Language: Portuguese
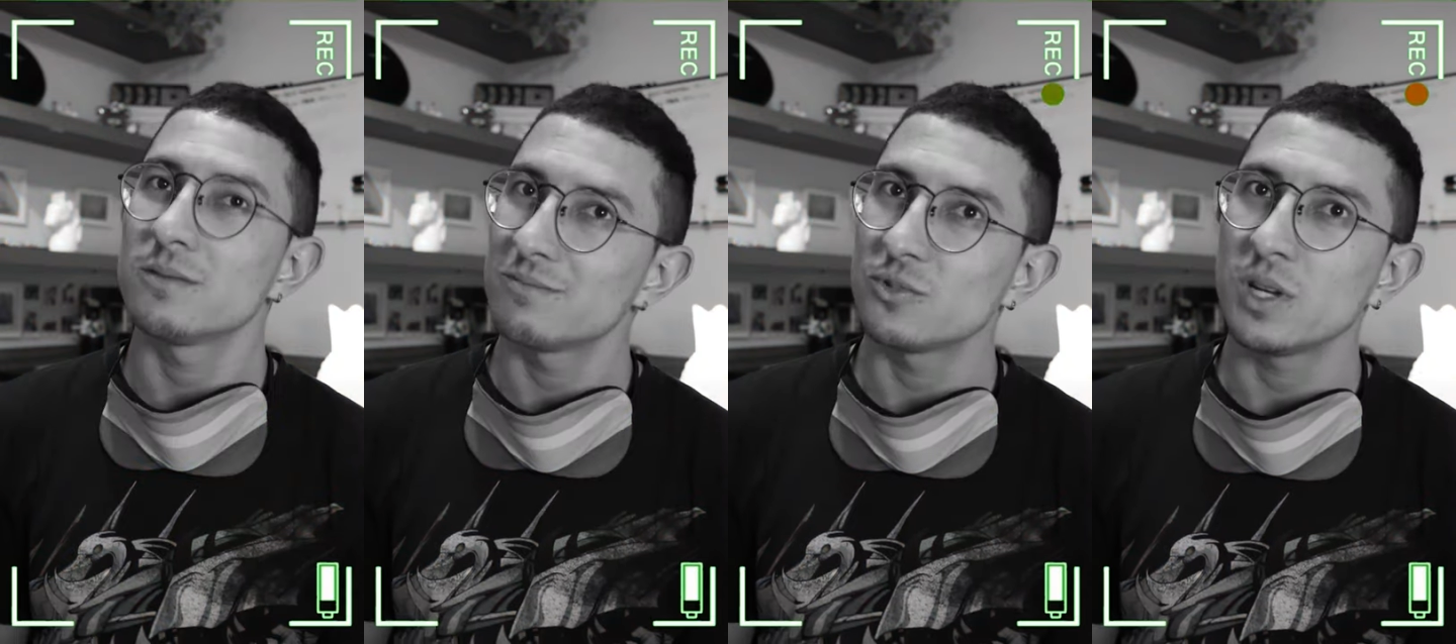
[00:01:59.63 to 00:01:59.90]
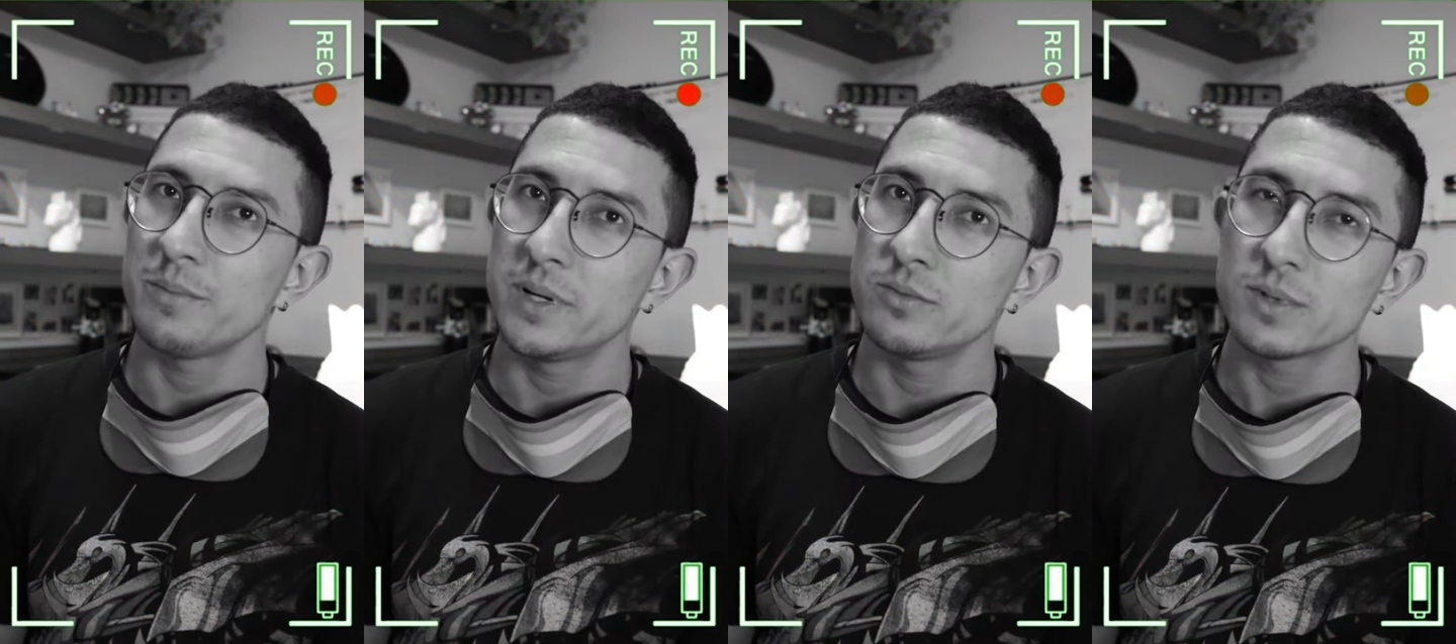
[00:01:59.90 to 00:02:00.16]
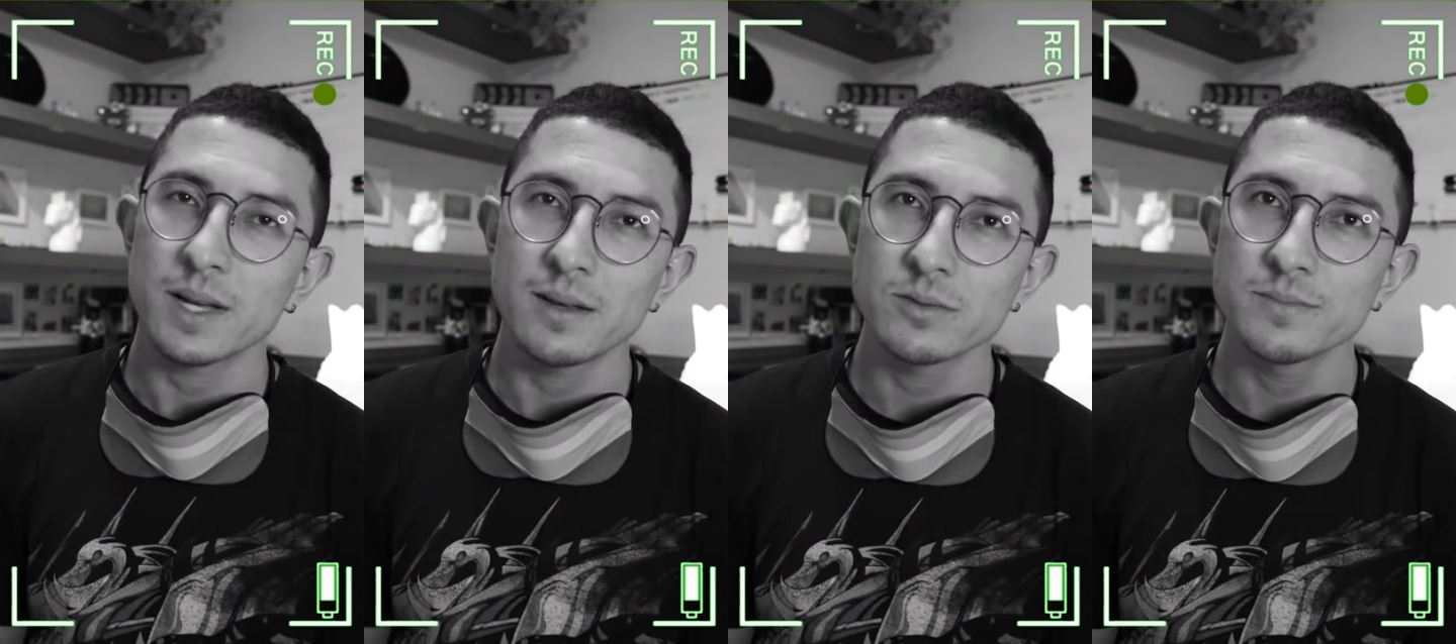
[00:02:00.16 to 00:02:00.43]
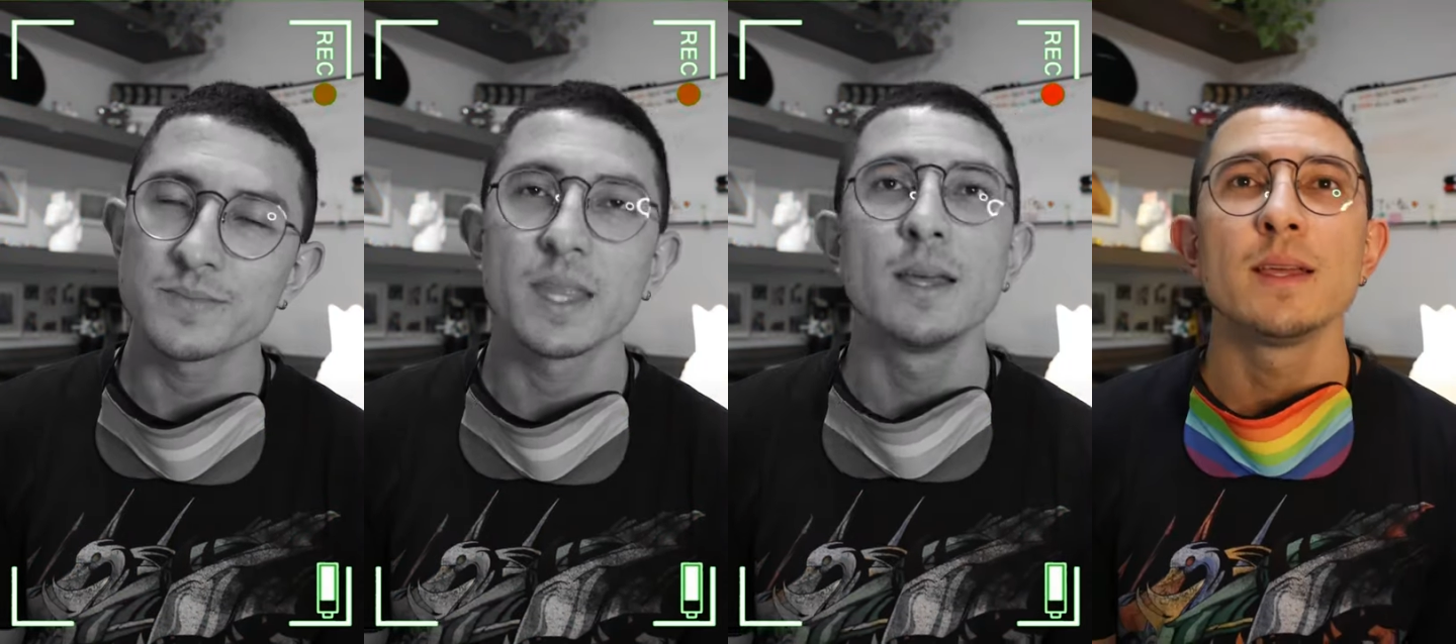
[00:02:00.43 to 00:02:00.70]
O Japão, no caso.
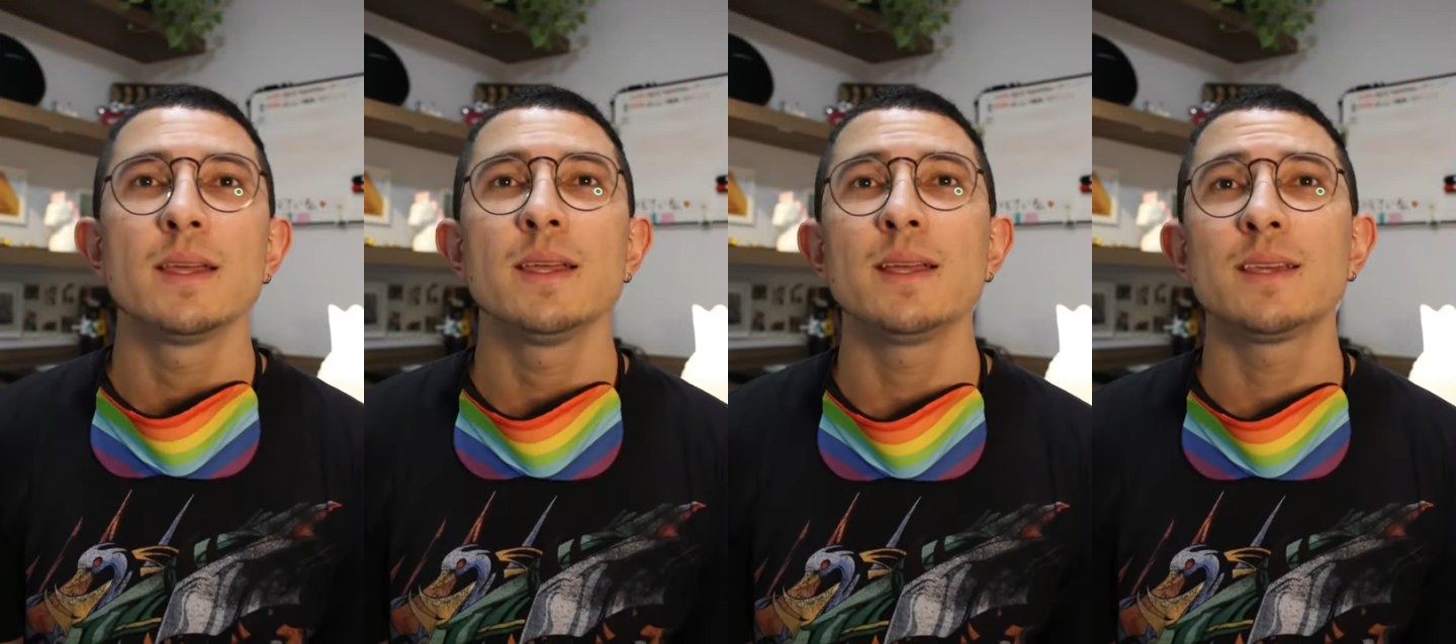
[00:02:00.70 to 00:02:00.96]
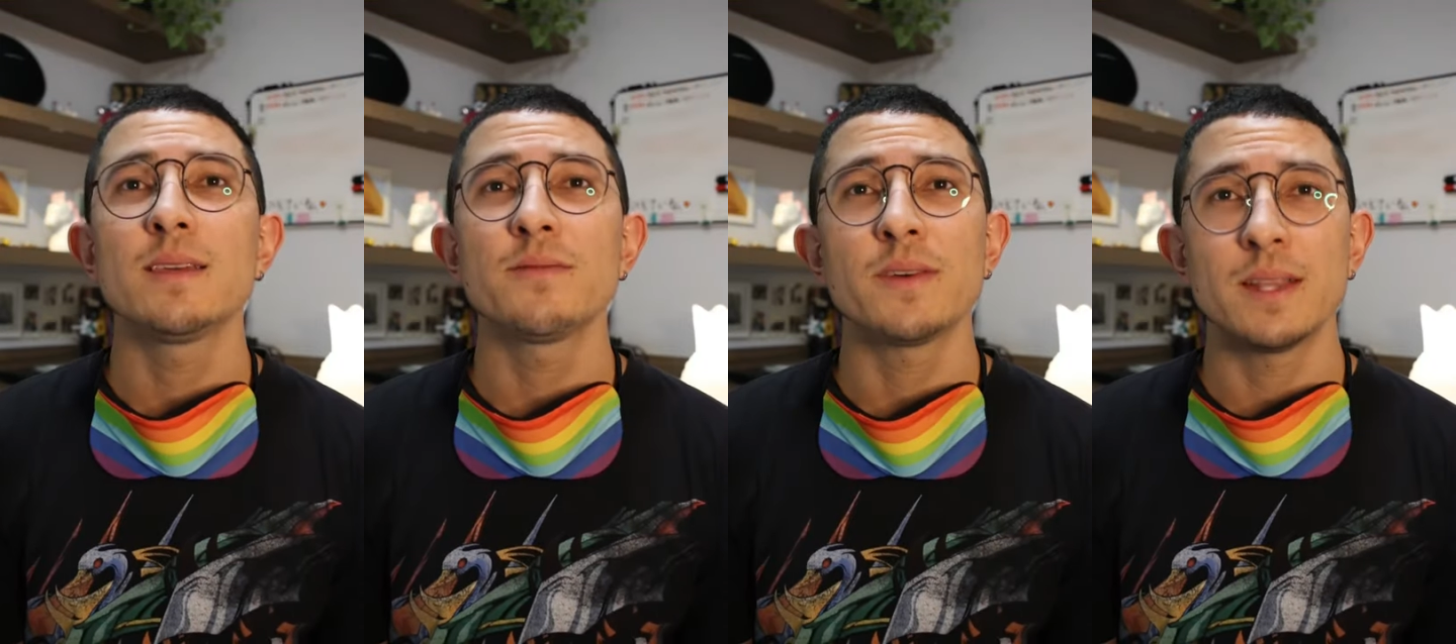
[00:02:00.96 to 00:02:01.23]
E que